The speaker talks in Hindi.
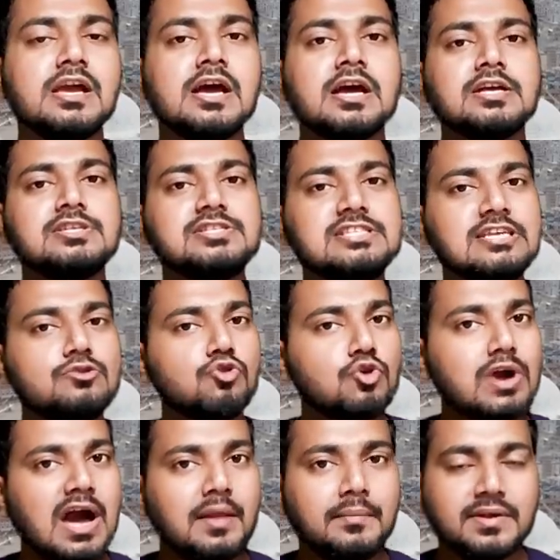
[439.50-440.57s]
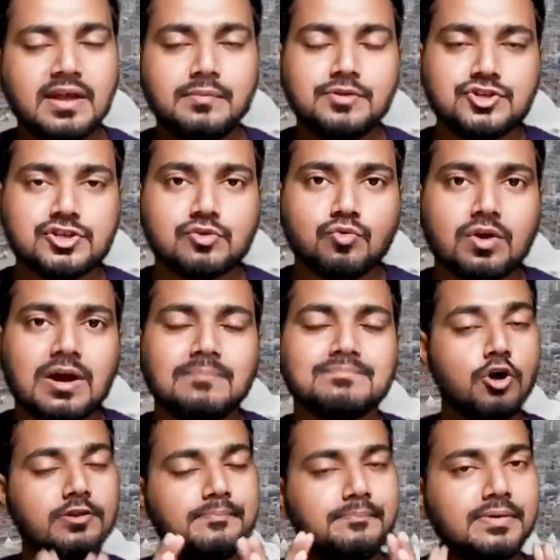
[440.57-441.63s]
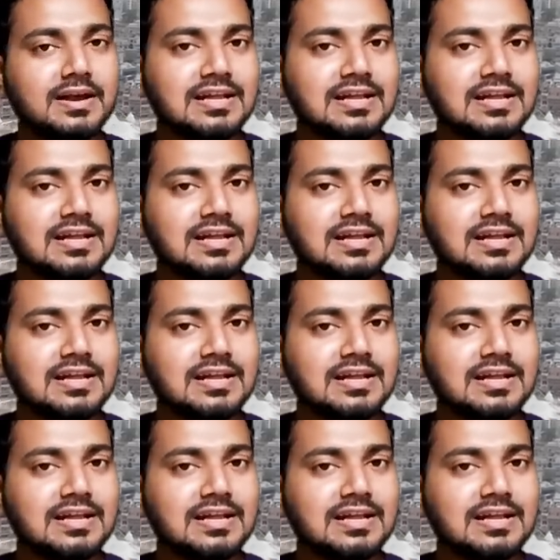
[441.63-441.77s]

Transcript: भी जीरो कार्बन एमिशन होगा और इन